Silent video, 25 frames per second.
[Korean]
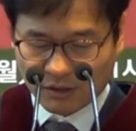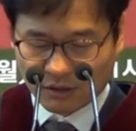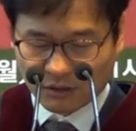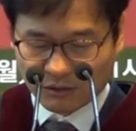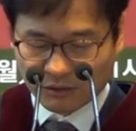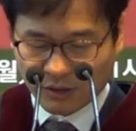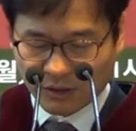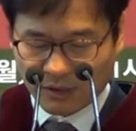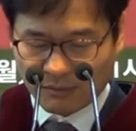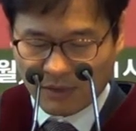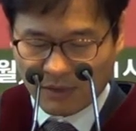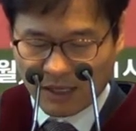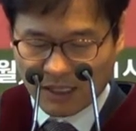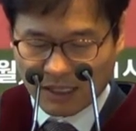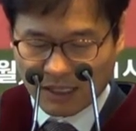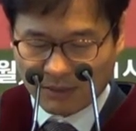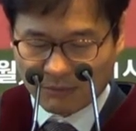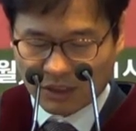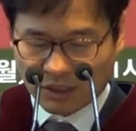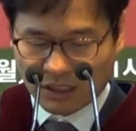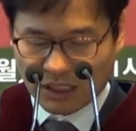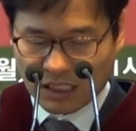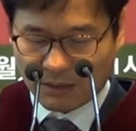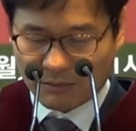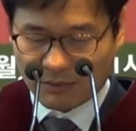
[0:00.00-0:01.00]
내
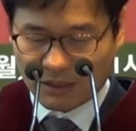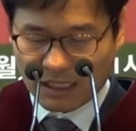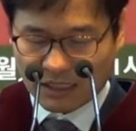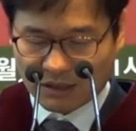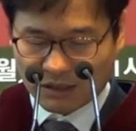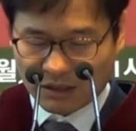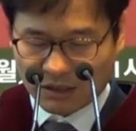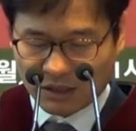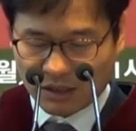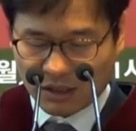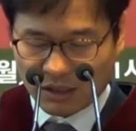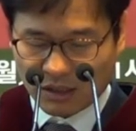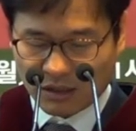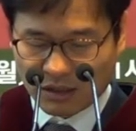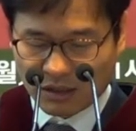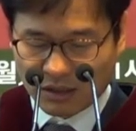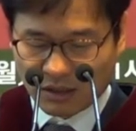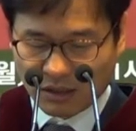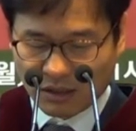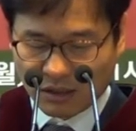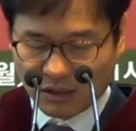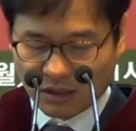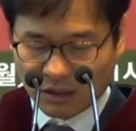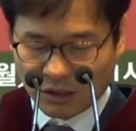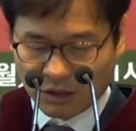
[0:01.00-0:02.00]
말함을 인함이 아니니
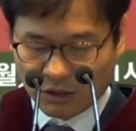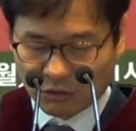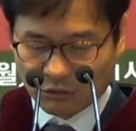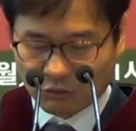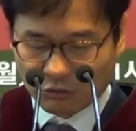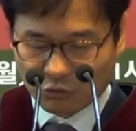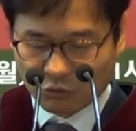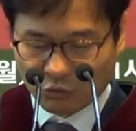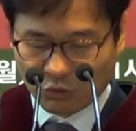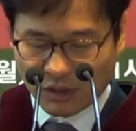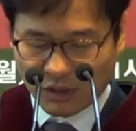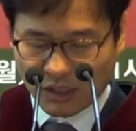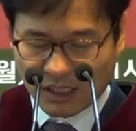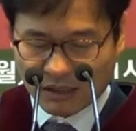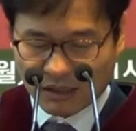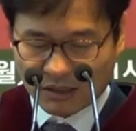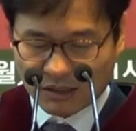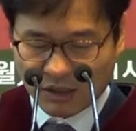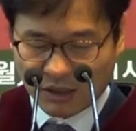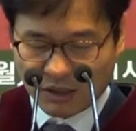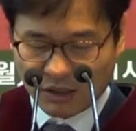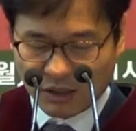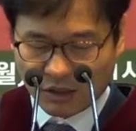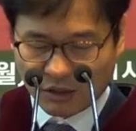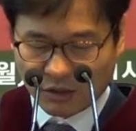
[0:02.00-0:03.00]
이는 우리가
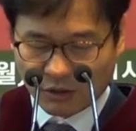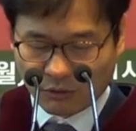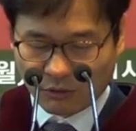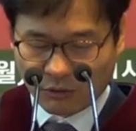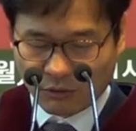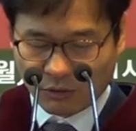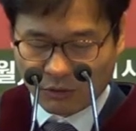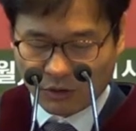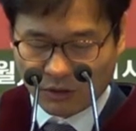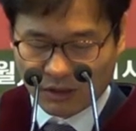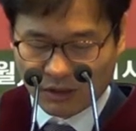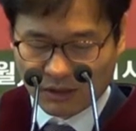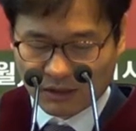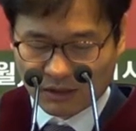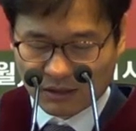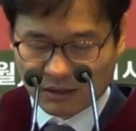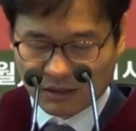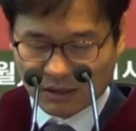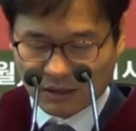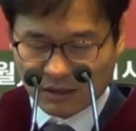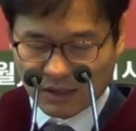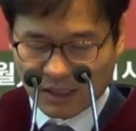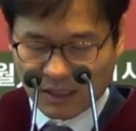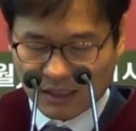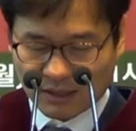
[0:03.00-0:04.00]
친히 듣고
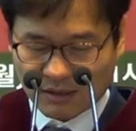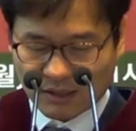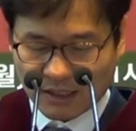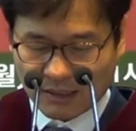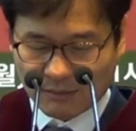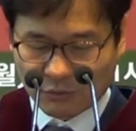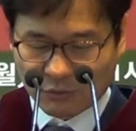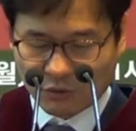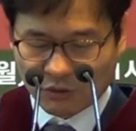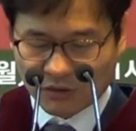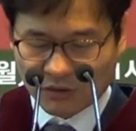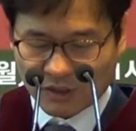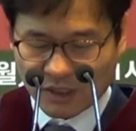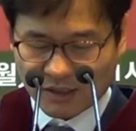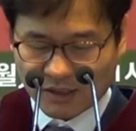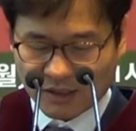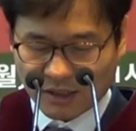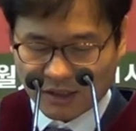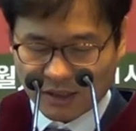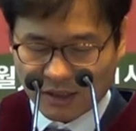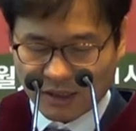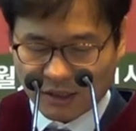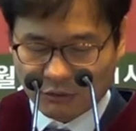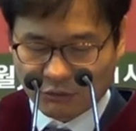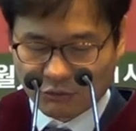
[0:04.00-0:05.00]
그가 참으로
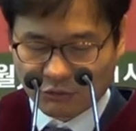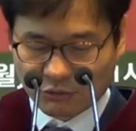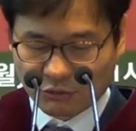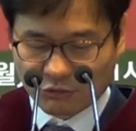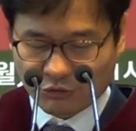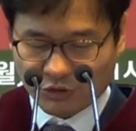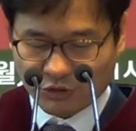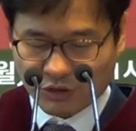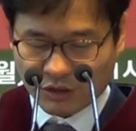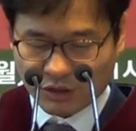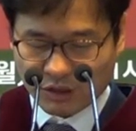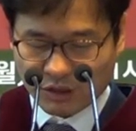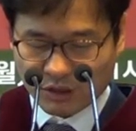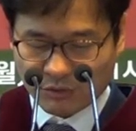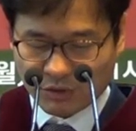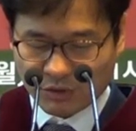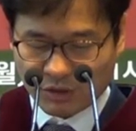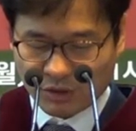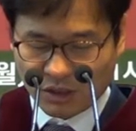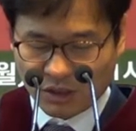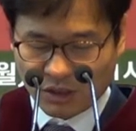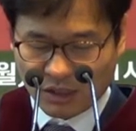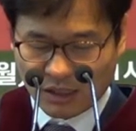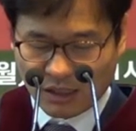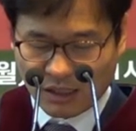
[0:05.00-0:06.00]
세상의
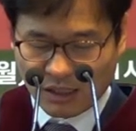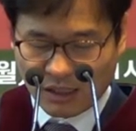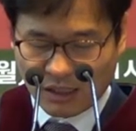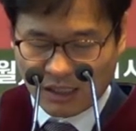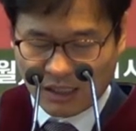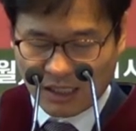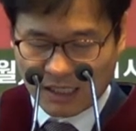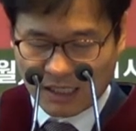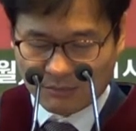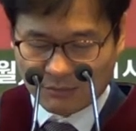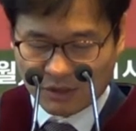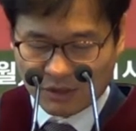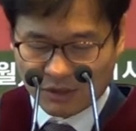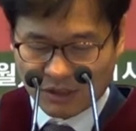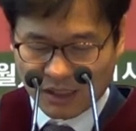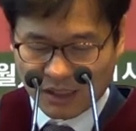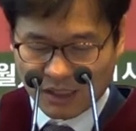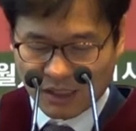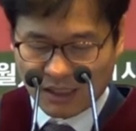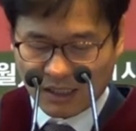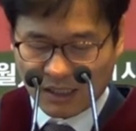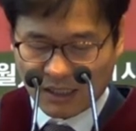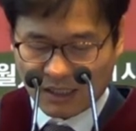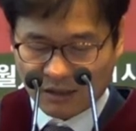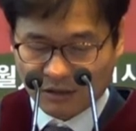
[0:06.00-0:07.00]
구주이신짐을
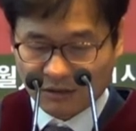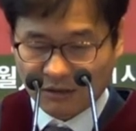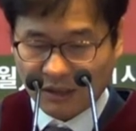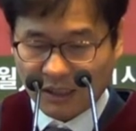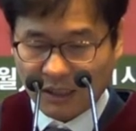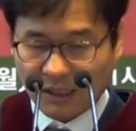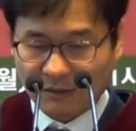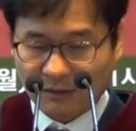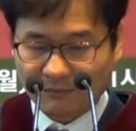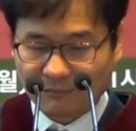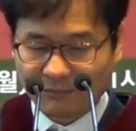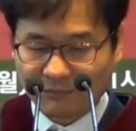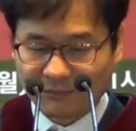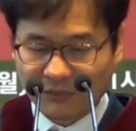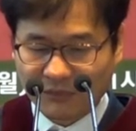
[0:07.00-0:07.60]
알민이라 하였더라.